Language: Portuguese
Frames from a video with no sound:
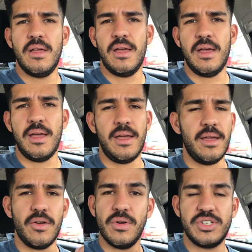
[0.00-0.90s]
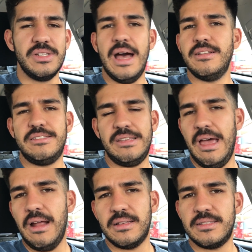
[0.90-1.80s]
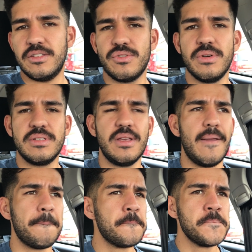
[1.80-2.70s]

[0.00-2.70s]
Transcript: é, em quantidade certa, essas coisas aí